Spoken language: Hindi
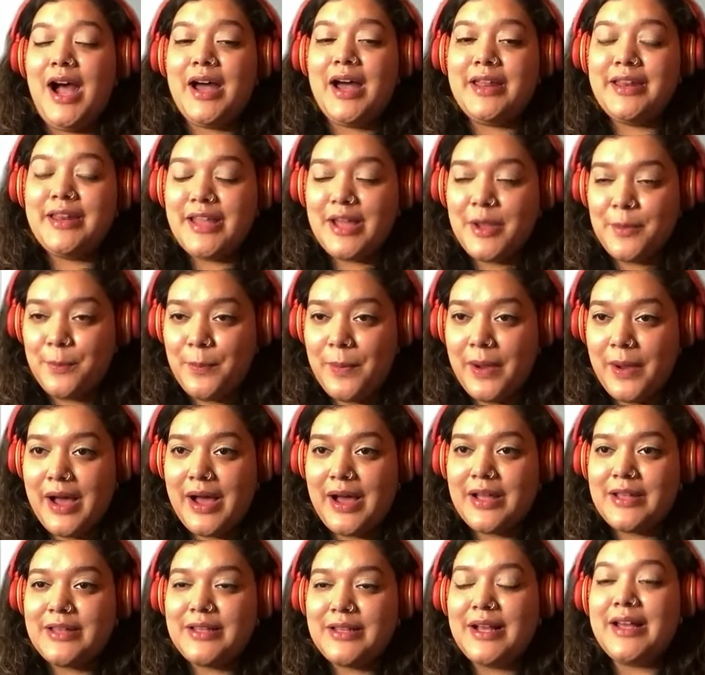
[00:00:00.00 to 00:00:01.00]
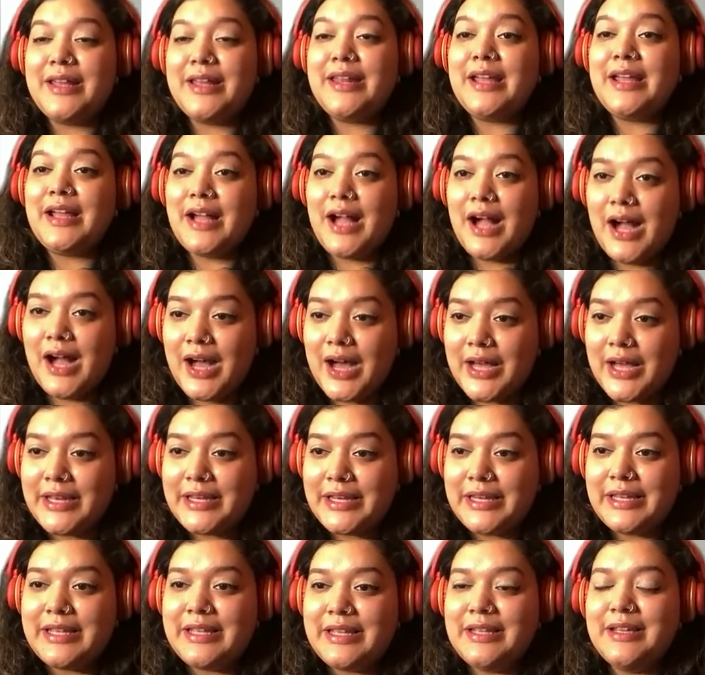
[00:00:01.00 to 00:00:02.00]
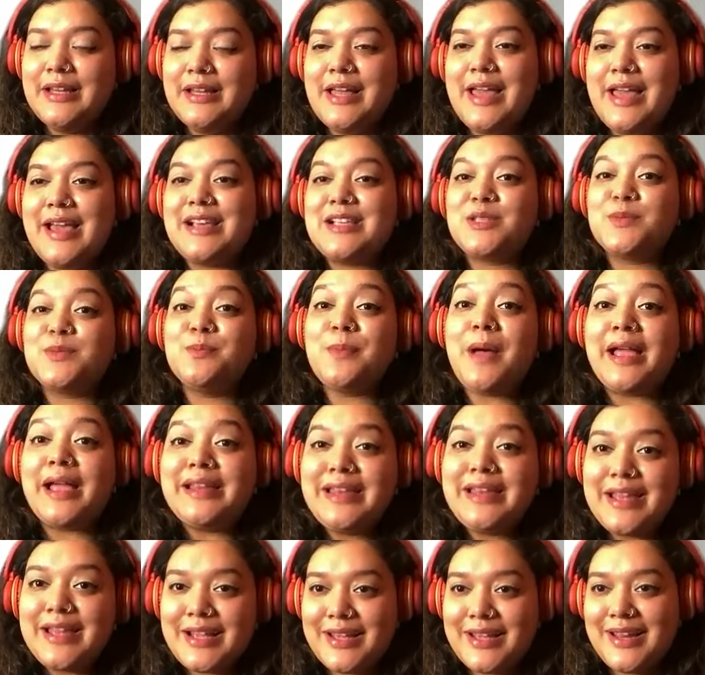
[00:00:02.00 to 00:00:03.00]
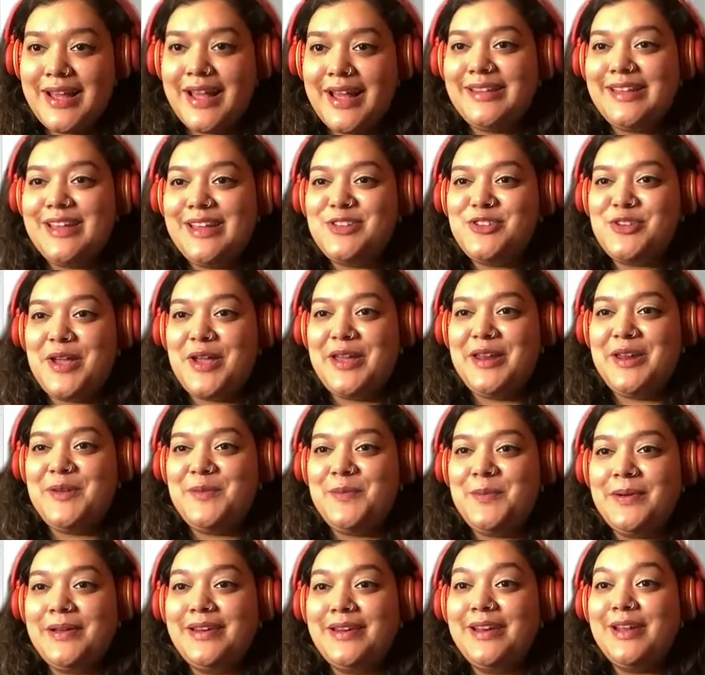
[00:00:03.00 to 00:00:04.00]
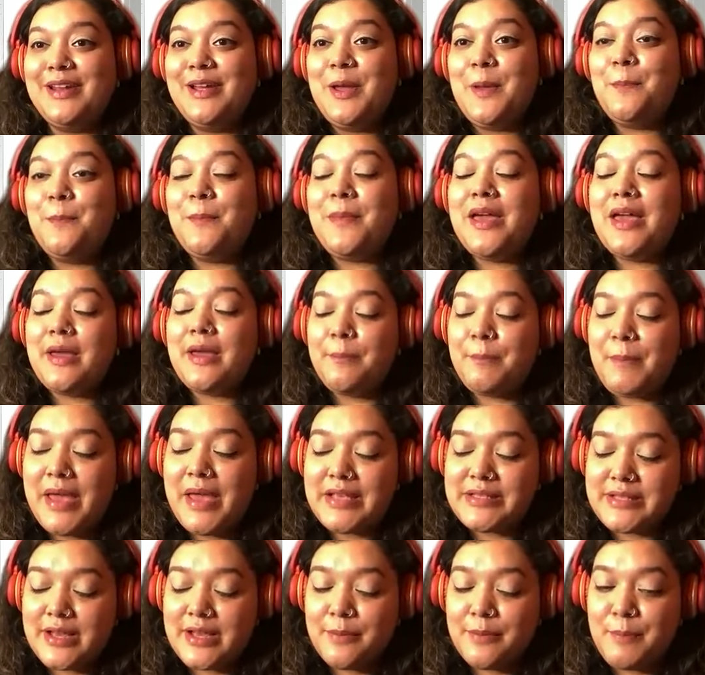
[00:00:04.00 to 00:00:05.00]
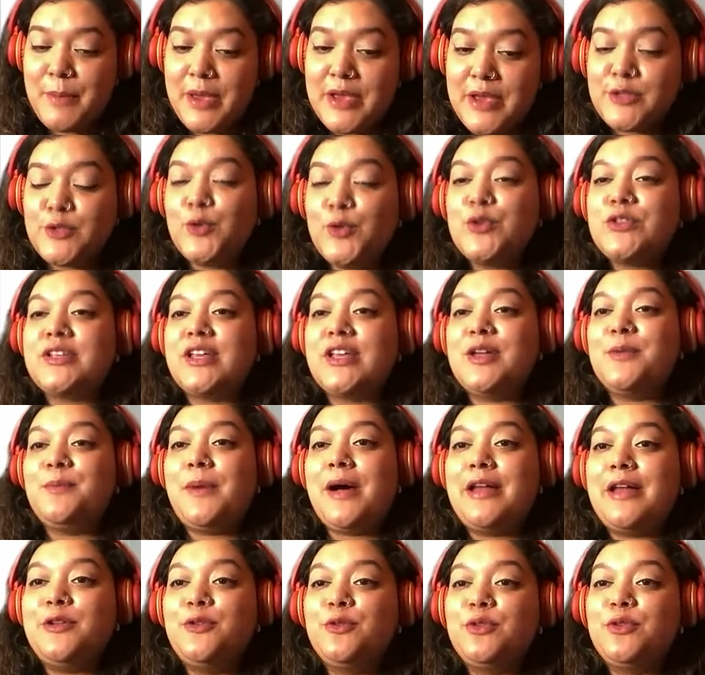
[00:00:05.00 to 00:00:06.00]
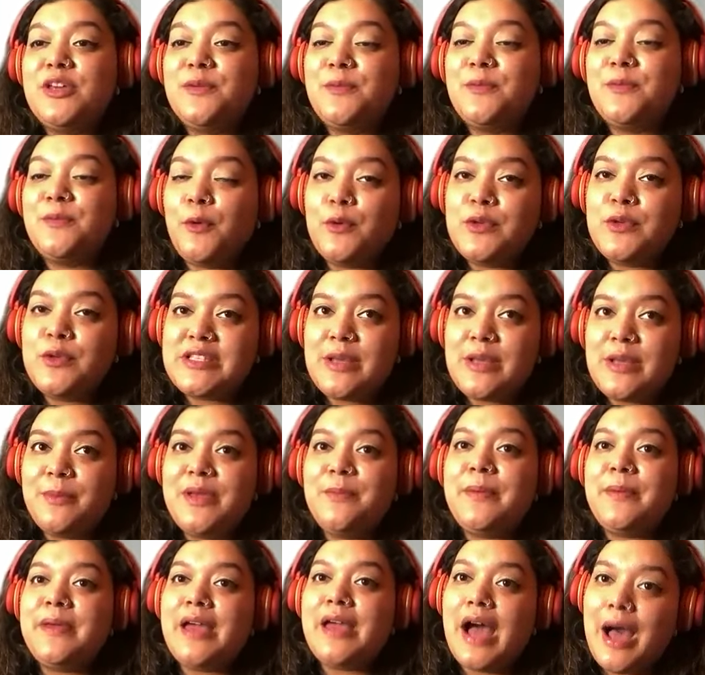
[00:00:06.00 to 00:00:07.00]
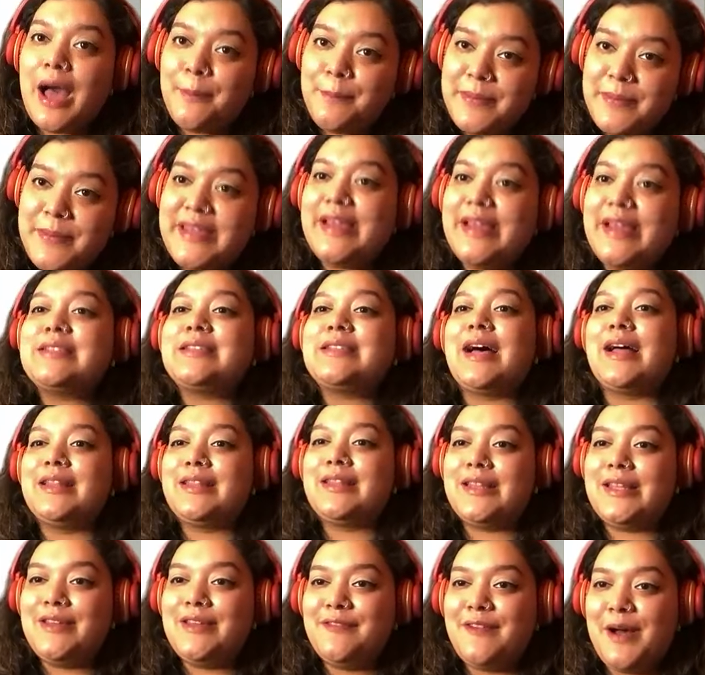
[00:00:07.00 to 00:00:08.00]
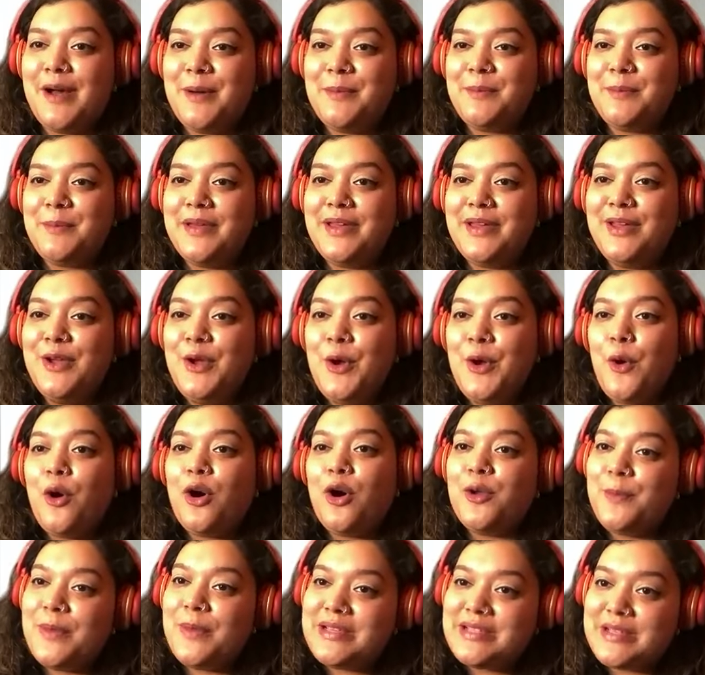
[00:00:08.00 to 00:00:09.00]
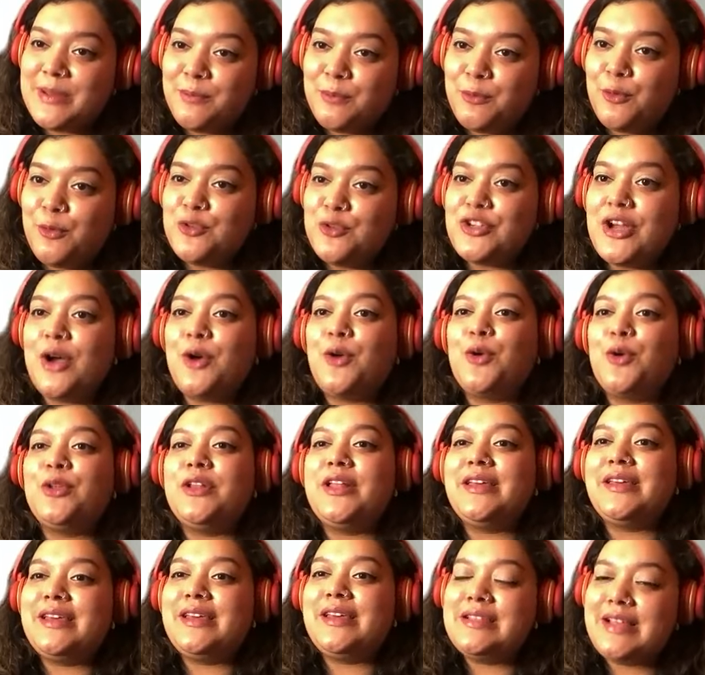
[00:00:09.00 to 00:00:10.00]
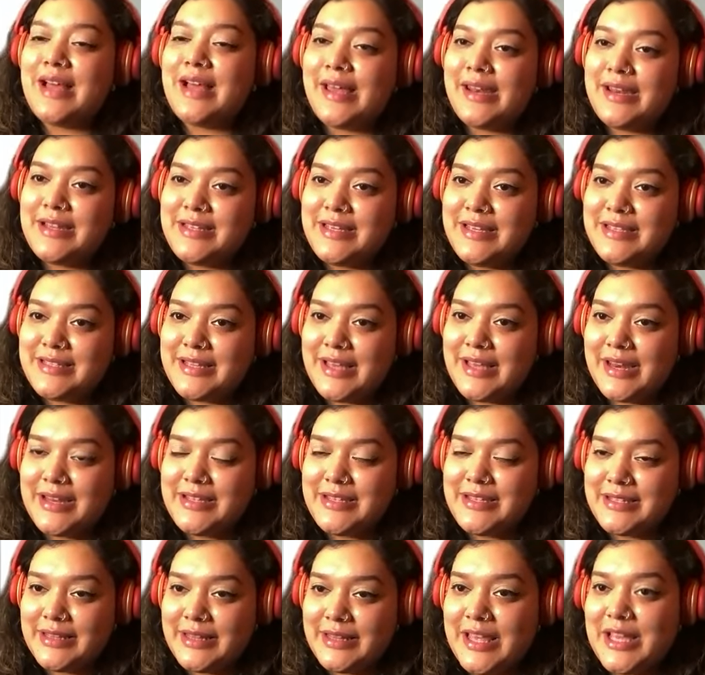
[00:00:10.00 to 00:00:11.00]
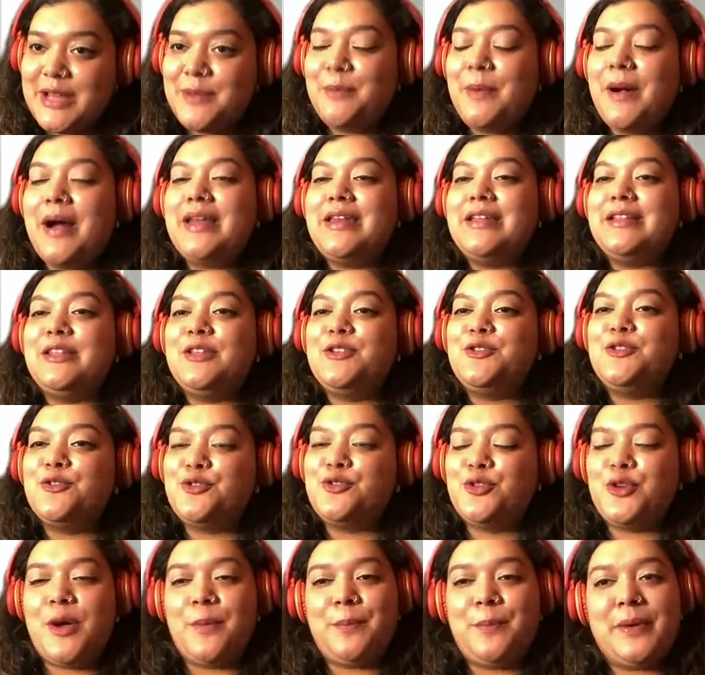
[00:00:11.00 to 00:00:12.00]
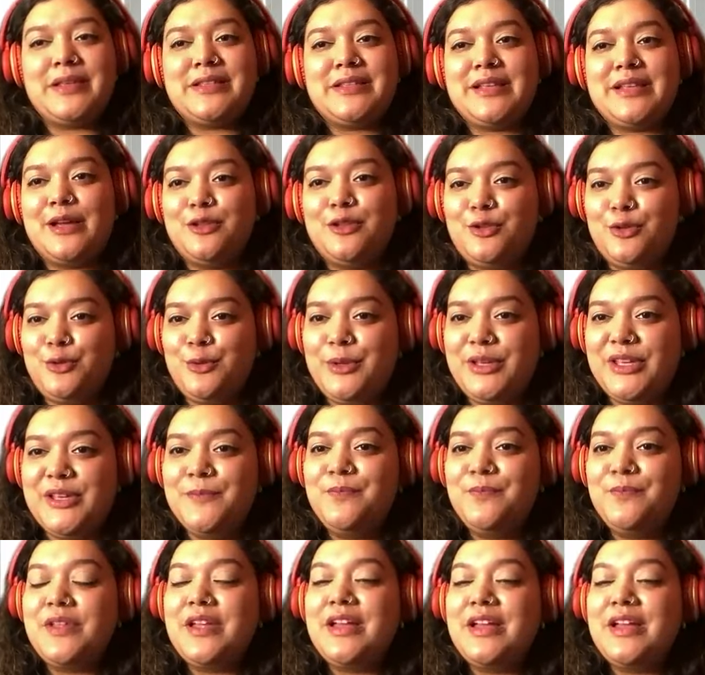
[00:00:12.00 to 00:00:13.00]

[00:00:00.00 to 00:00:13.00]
हर एक बात हर एक कहानी एक स्माइल लेकर आ रही है चेहरे पर मैं मैं ऐसा महसूस कर पा रही हूँ कि मैं उस समय पे आप ही के साथ थी वहां पे और मैं सब कुछ आपको देखी सारी की सारी चीजें देख पा रही थी जो जो आपके साथ हुई